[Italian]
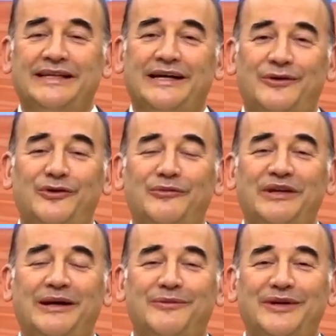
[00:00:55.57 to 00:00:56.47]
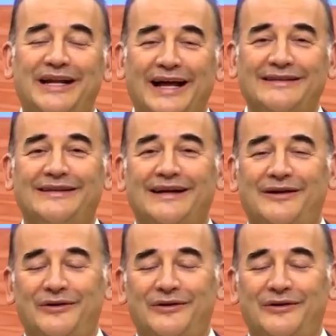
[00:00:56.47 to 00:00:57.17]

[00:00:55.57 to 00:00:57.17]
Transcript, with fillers: momento difficile